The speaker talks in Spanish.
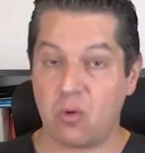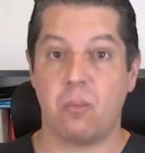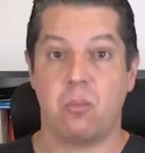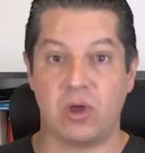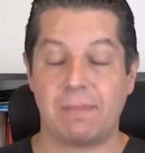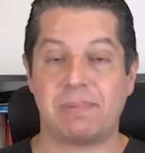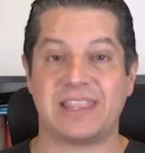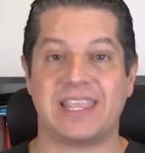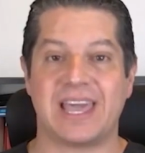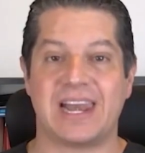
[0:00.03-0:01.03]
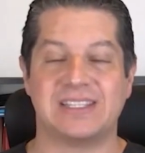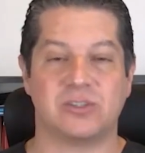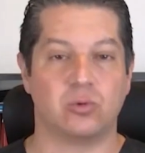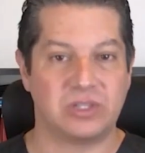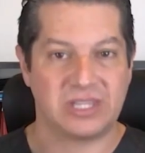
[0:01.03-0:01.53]
voy a platicarles
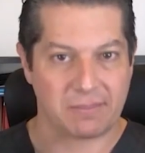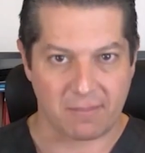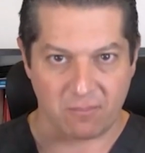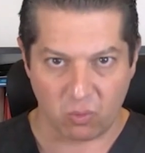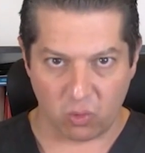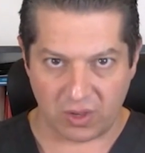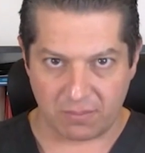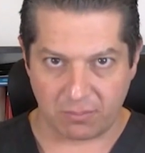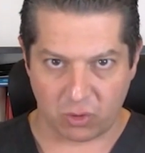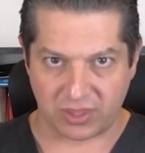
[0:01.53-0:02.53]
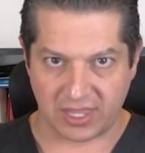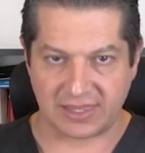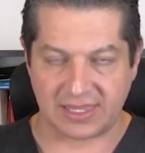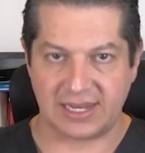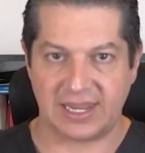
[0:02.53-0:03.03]
de un tema muy
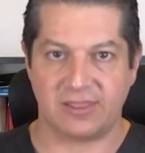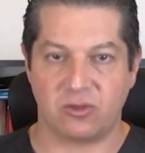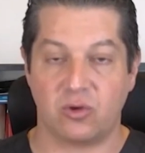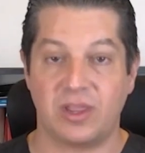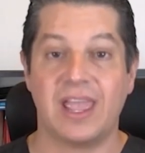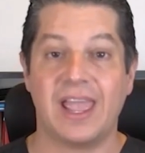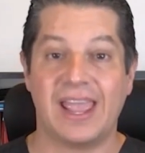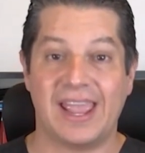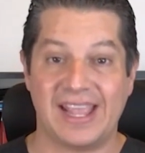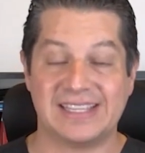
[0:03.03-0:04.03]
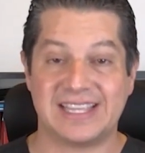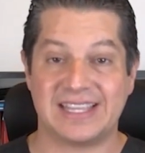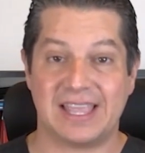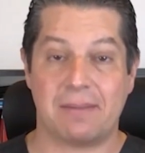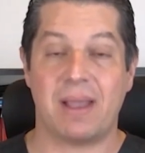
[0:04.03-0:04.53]
importante el día de hoy. Este
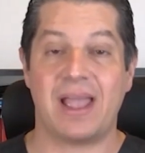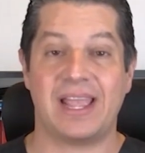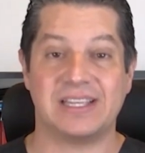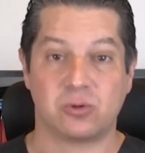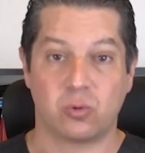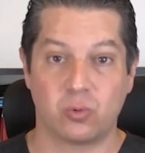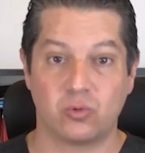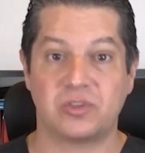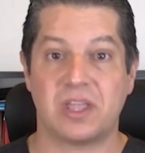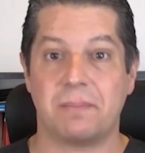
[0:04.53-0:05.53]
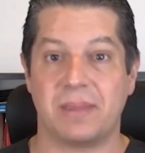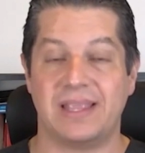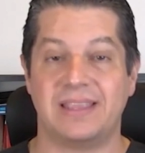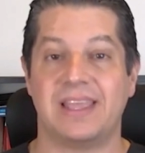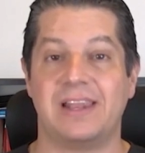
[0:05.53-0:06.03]
tema es
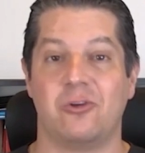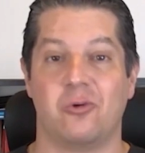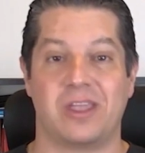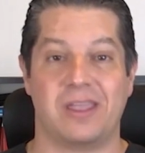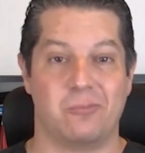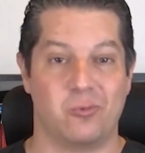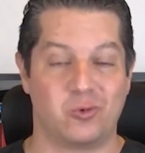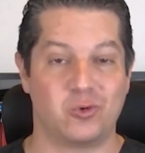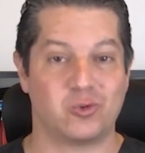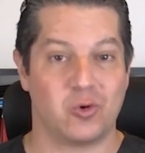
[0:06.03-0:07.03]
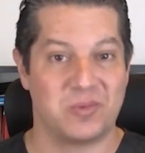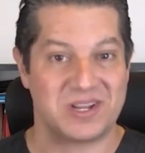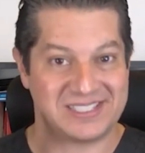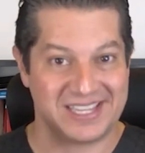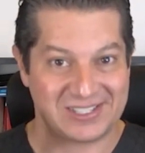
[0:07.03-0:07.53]
justamente lo que muchos
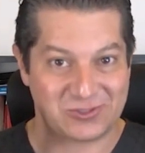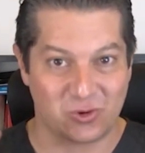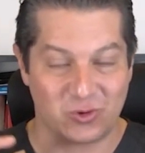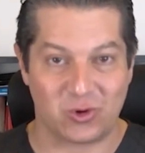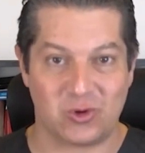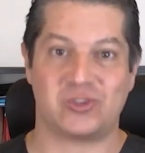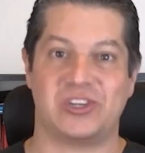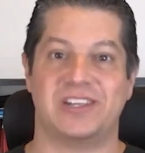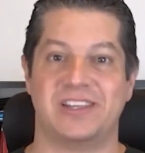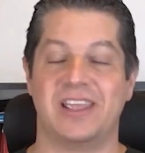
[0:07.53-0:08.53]
hombres desconocen,